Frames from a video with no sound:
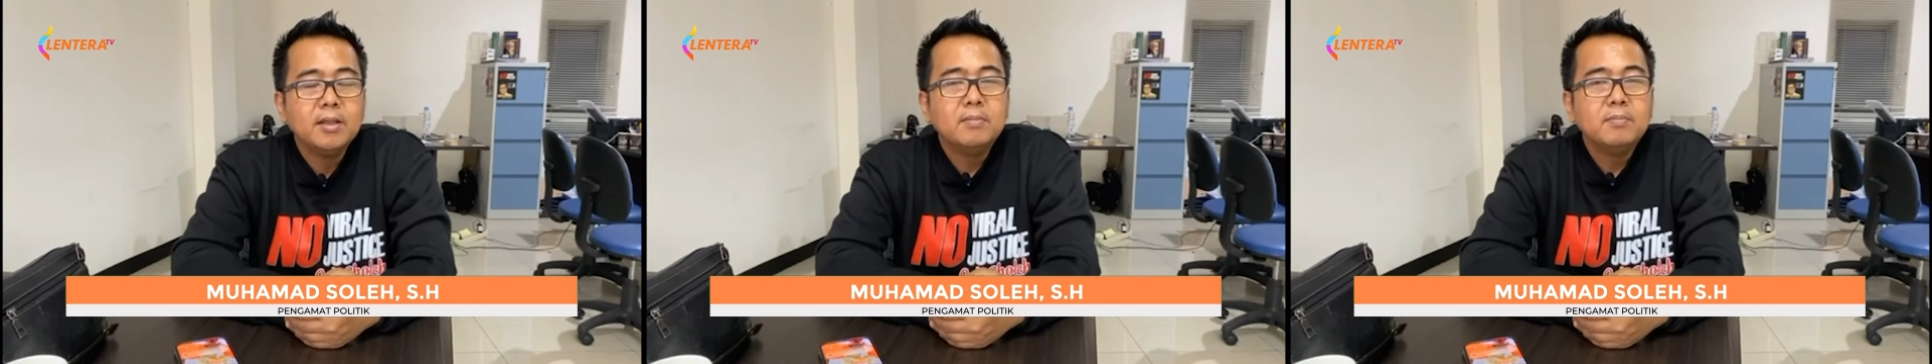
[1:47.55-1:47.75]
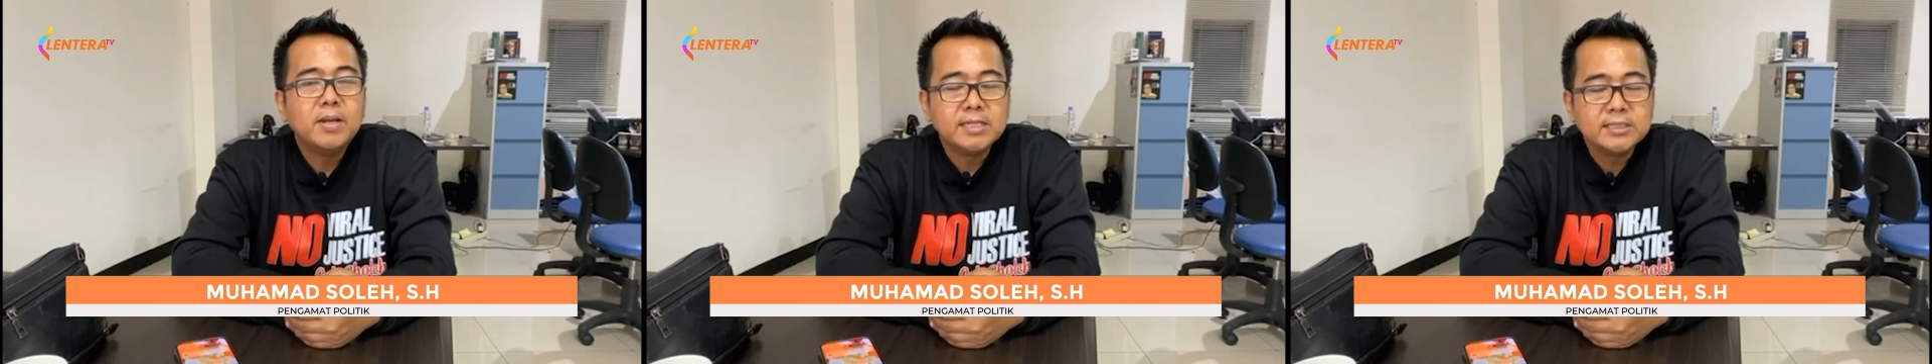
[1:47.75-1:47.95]

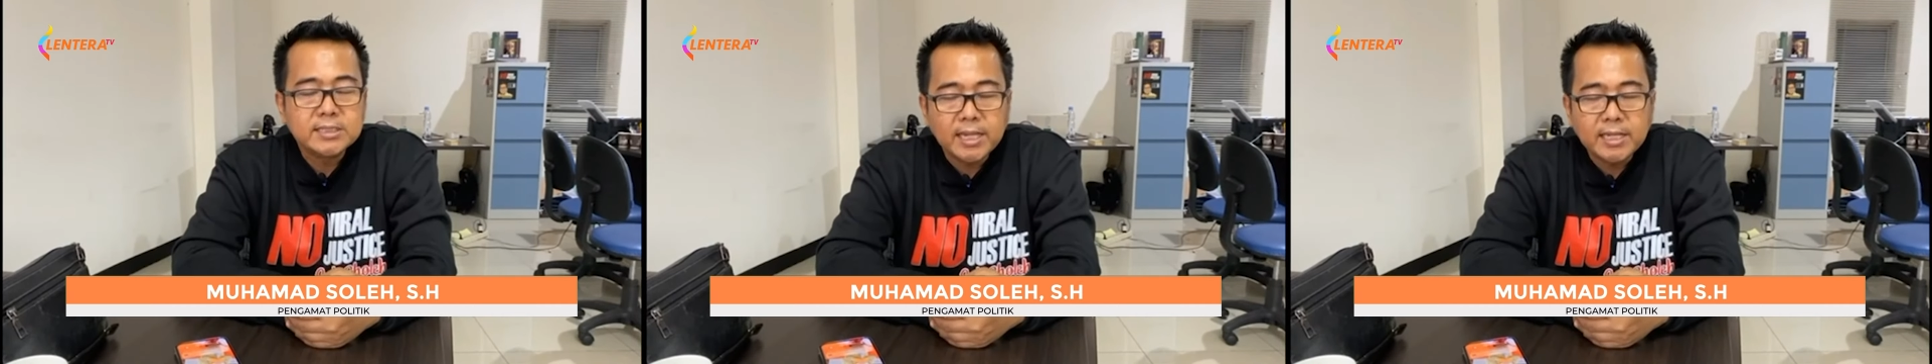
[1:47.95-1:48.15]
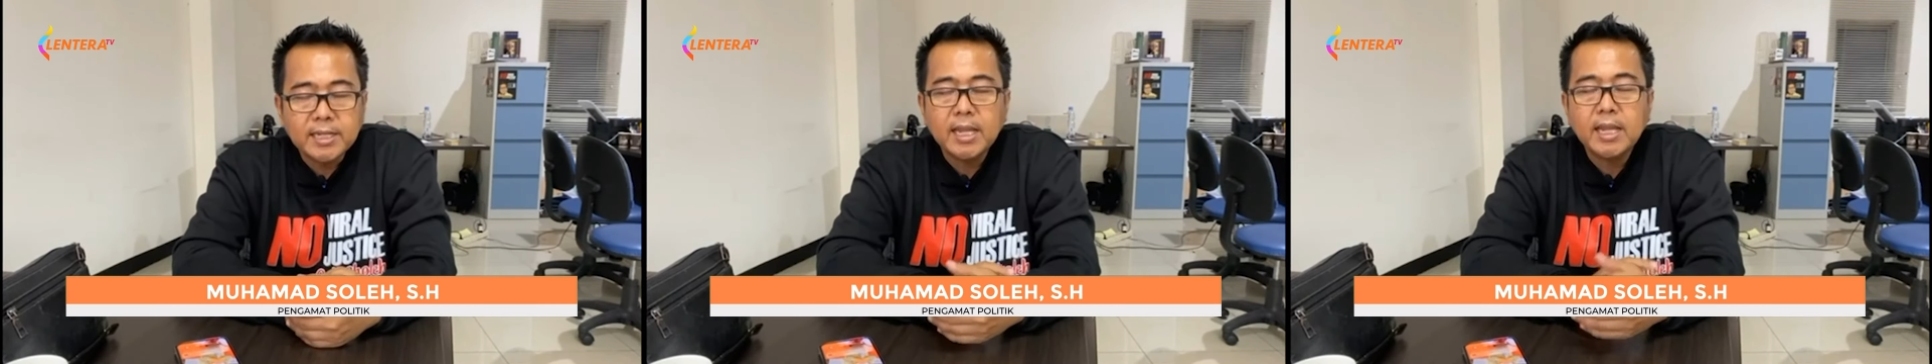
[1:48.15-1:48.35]
Bagi
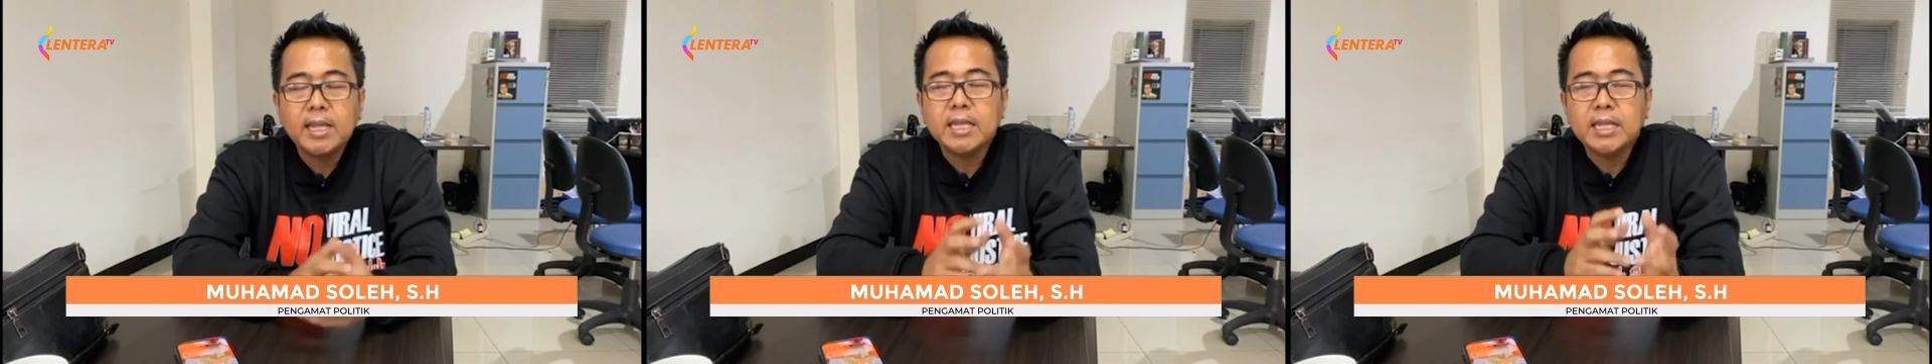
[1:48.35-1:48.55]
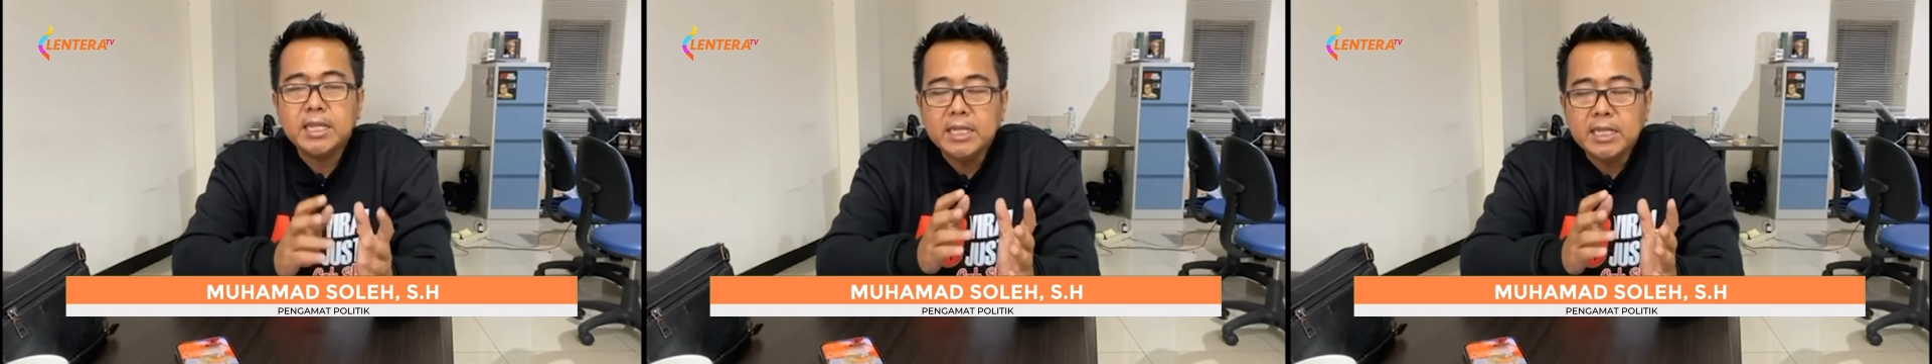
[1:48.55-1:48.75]

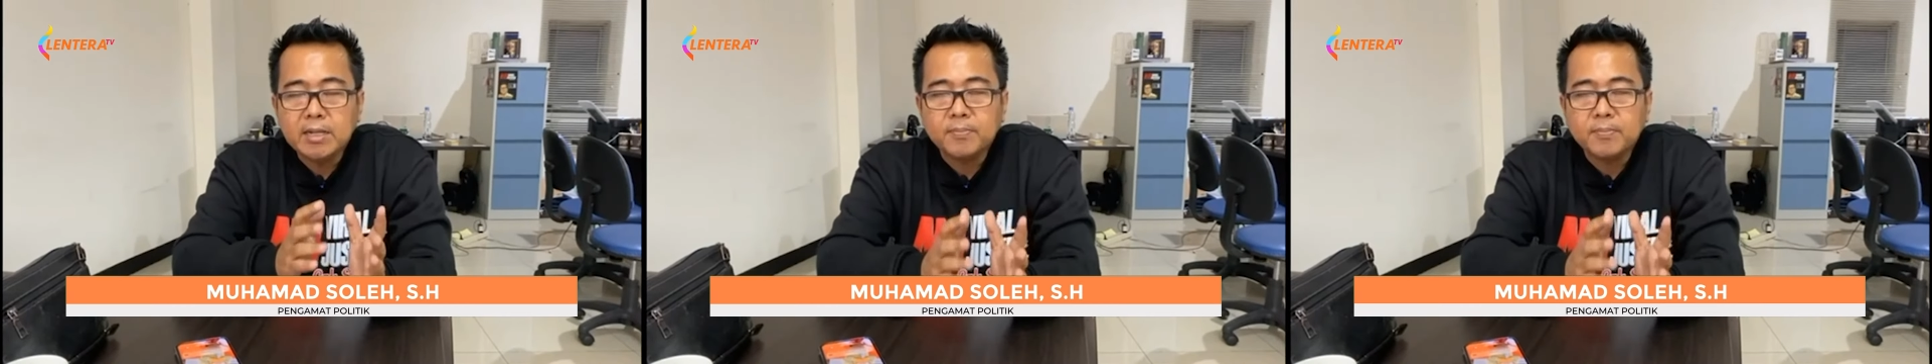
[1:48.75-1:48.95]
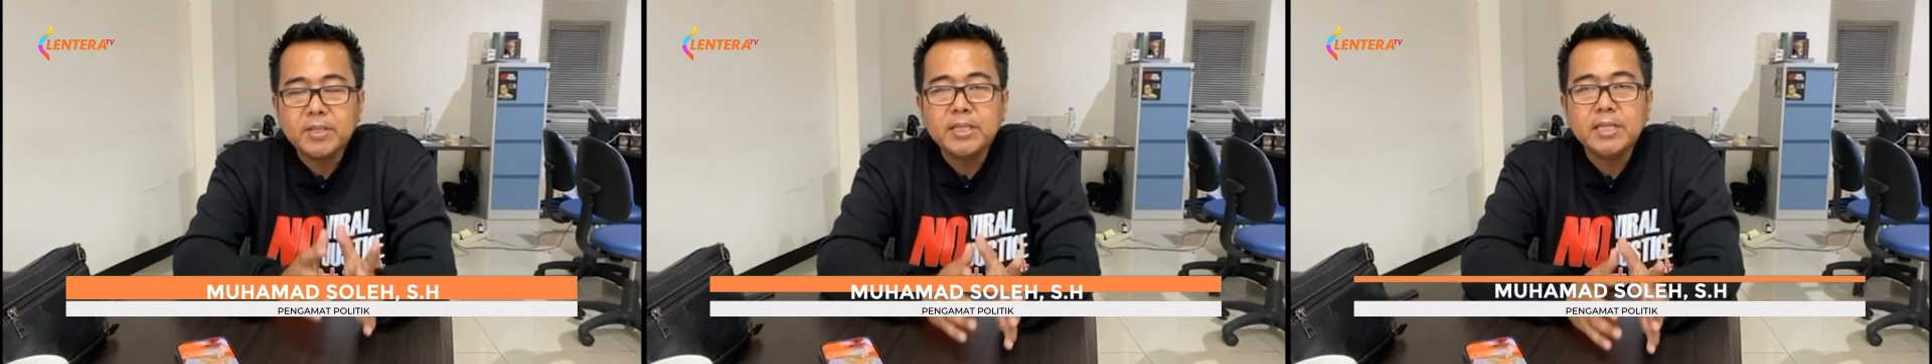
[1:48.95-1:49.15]
saya ini
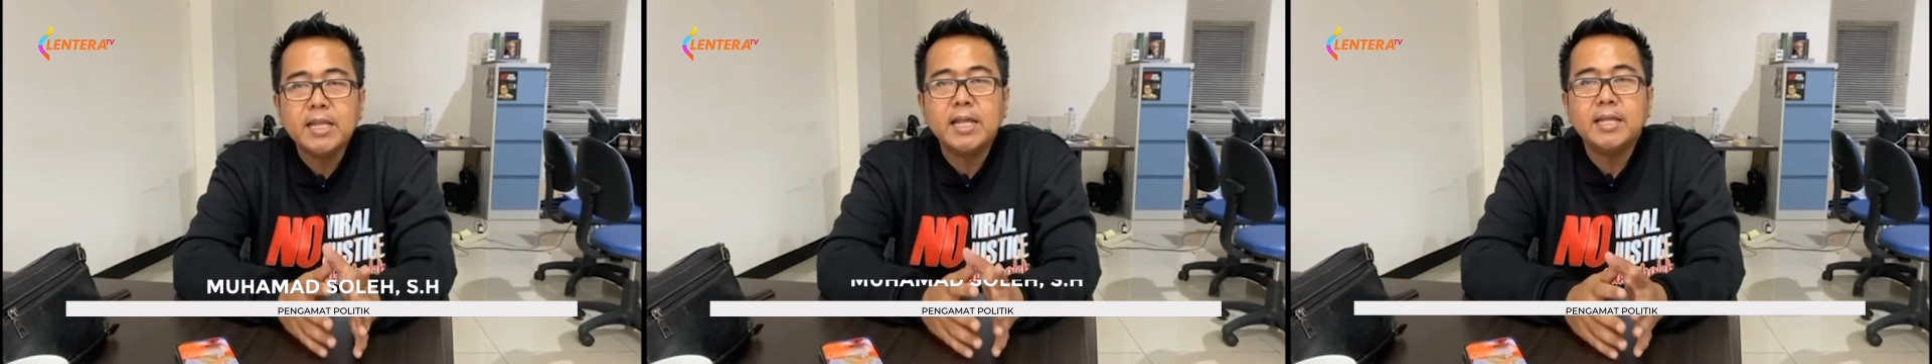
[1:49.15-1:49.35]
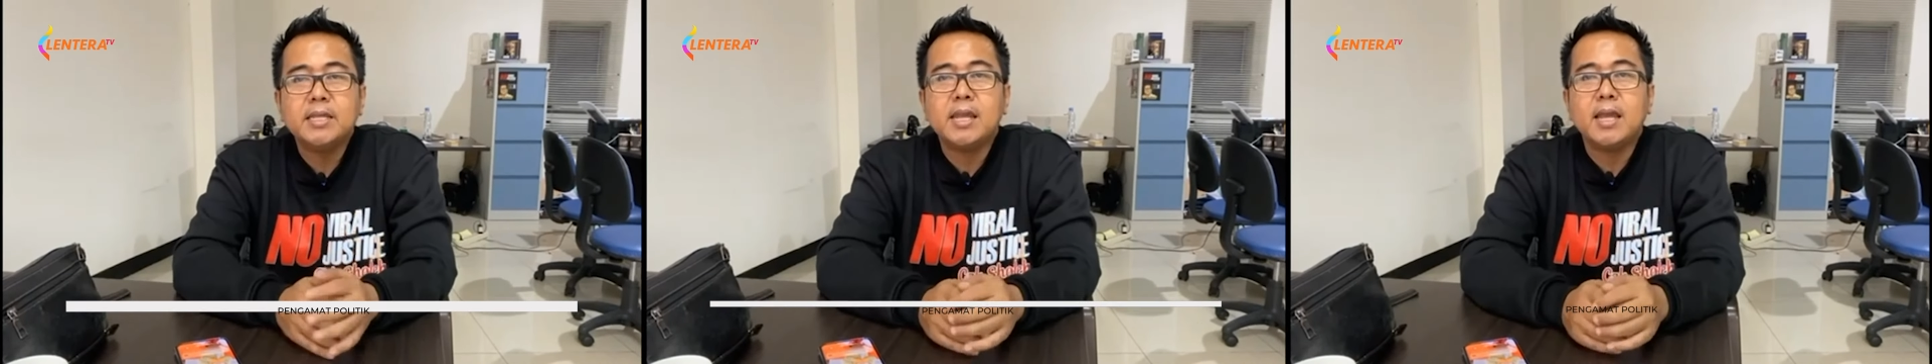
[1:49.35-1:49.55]

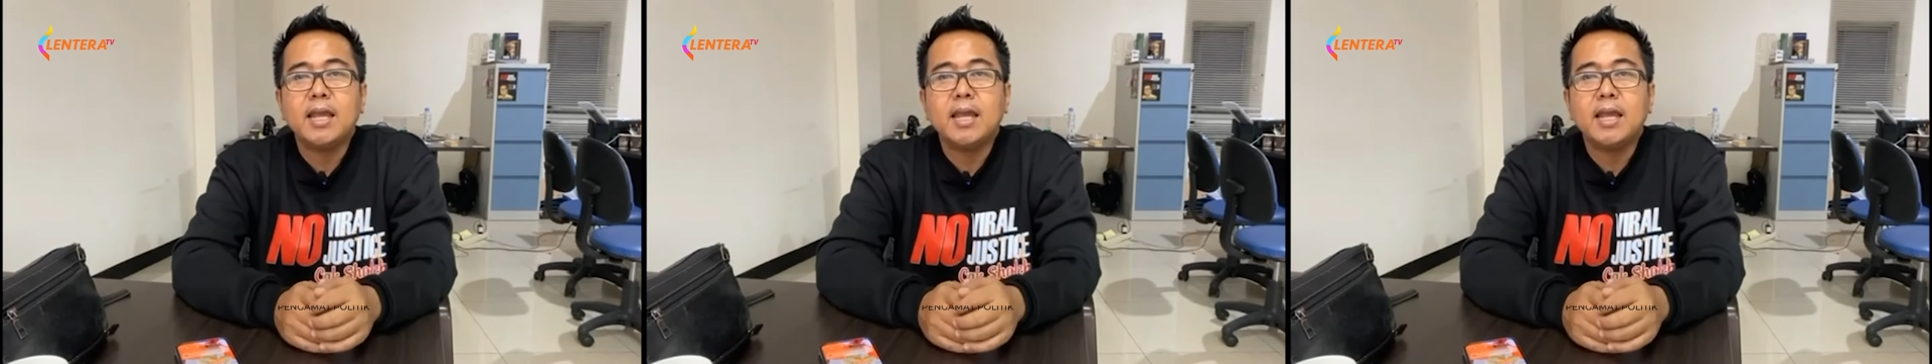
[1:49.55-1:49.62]
kepentingannya